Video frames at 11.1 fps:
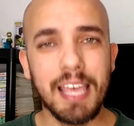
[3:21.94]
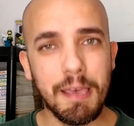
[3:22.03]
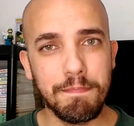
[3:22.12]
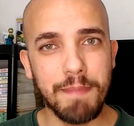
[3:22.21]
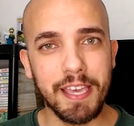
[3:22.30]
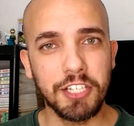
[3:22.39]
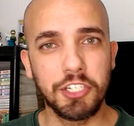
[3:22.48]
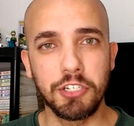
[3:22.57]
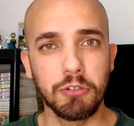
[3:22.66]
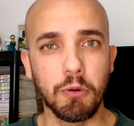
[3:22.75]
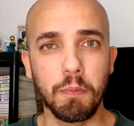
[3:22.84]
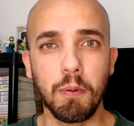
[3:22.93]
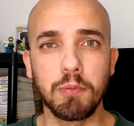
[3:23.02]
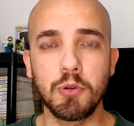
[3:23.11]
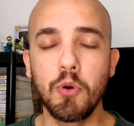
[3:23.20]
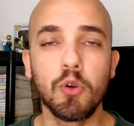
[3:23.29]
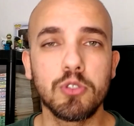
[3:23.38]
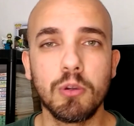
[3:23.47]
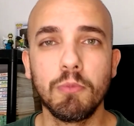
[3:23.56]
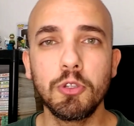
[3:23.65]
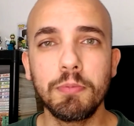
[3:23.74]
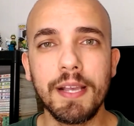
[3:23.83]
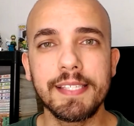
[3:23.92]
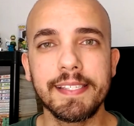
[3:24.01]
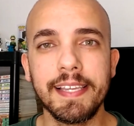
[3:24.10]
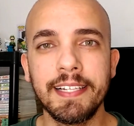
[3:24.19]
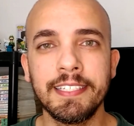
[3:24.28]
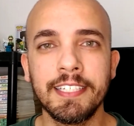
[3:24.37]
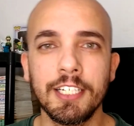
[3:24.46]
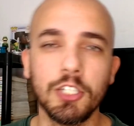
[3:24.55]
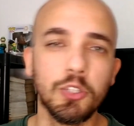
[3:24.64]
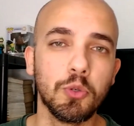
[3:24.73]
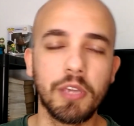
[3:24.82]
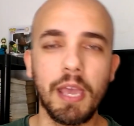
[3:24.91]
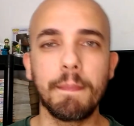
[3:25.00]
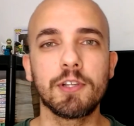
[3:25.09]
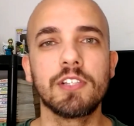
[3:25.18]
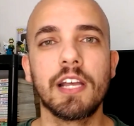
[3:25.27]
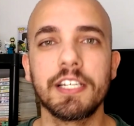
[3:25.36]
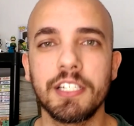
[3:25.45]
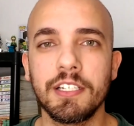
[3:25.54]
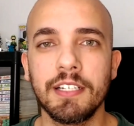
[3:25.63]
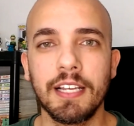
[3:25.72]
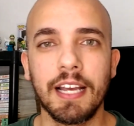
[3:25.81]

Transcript: repente o público gostou muito mais dele do que a personagem,